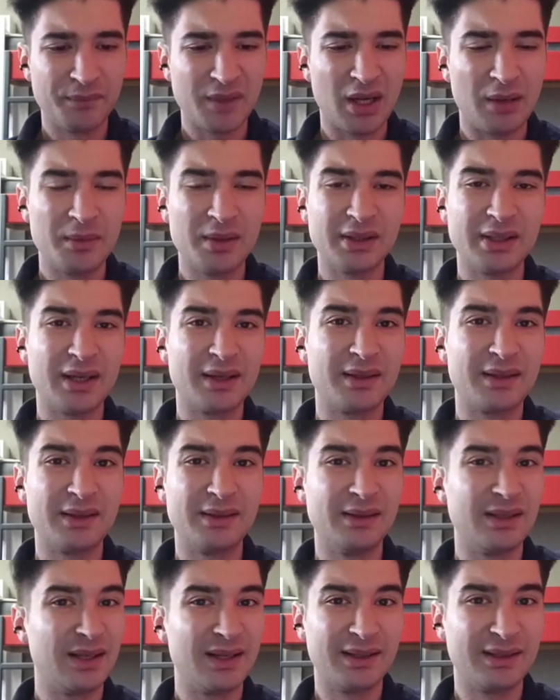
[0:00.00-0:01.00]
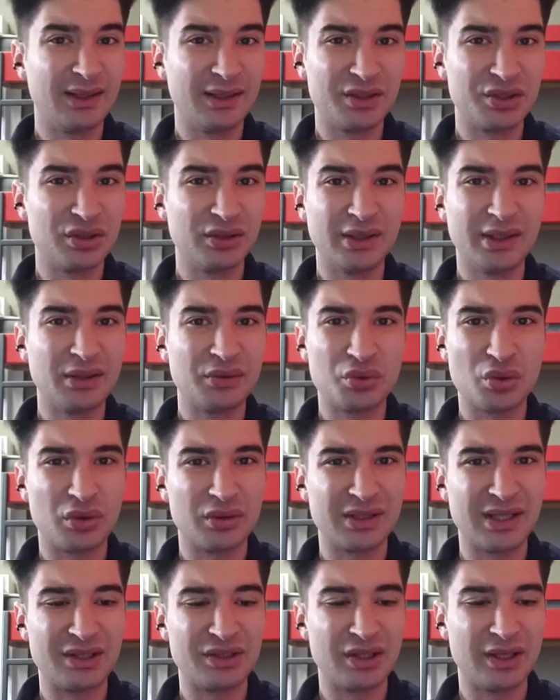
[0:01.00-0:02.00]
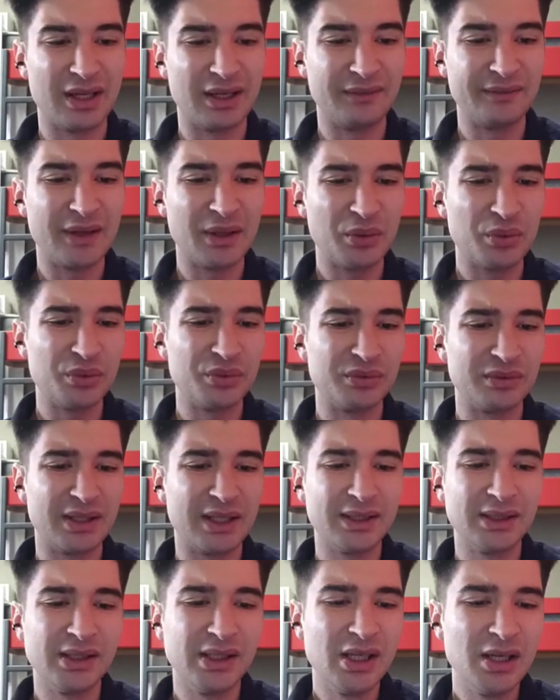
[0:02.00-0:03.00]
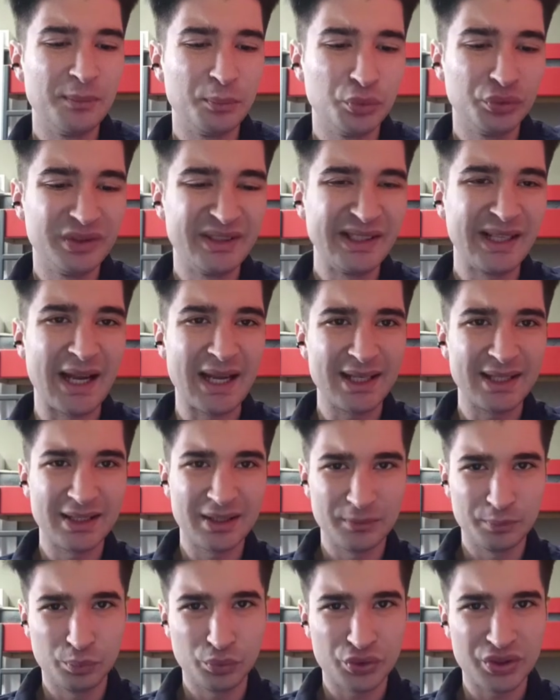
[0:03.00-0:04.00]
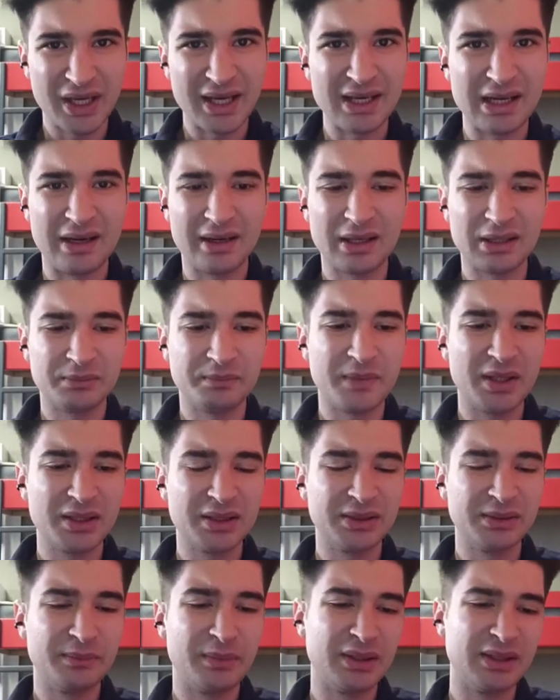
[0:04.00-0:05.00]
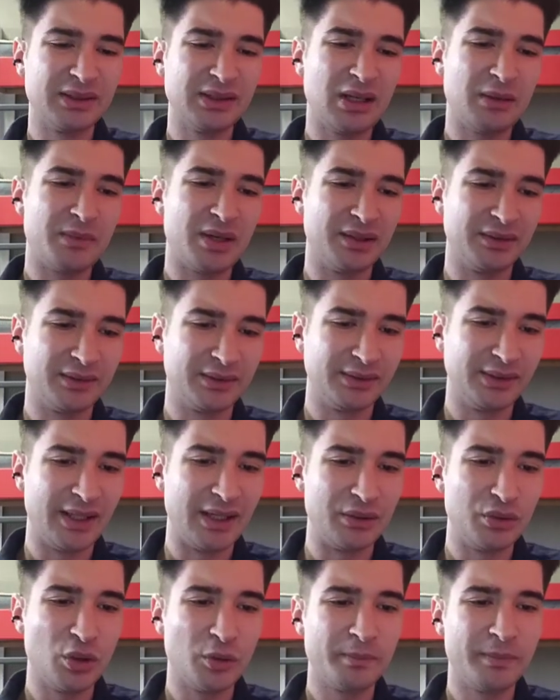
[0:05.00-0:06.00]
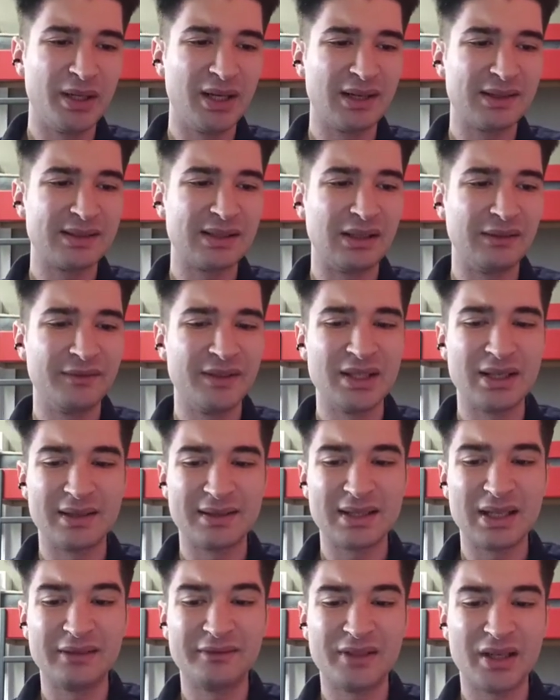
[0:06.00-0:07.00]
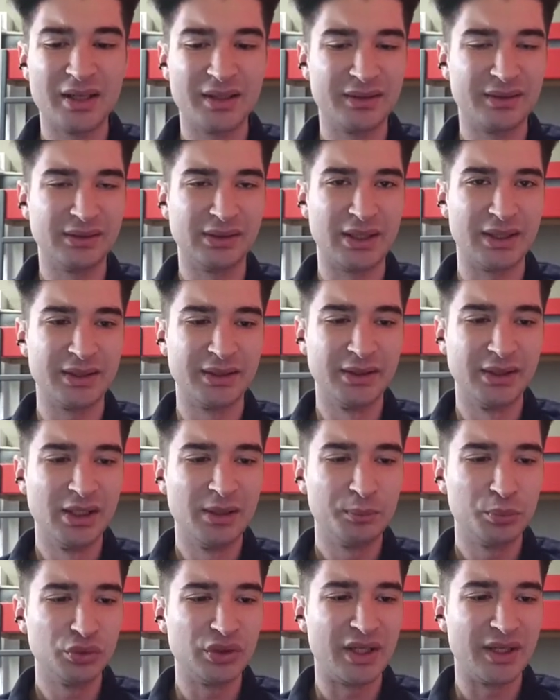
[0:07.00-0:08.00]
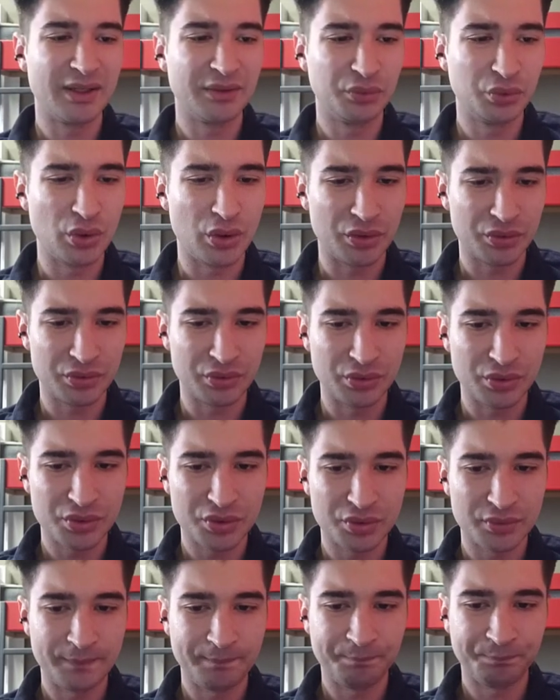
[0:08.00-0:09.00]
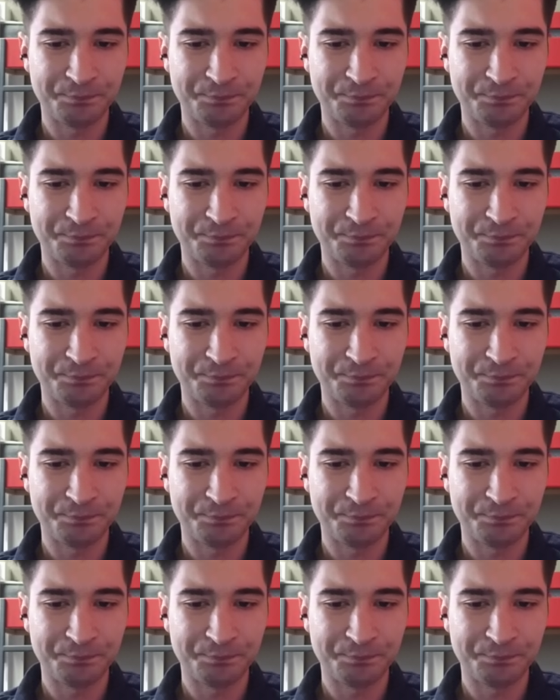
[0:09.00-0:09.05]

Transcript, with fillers: Ama nakit, nakit akışında da çok seçenek var. O yüzden bu direkt bu şeyi aratmak bana daha mantıklı geliyor. Parasal, finansal varlıklar. Bunu aratıyorsunuz.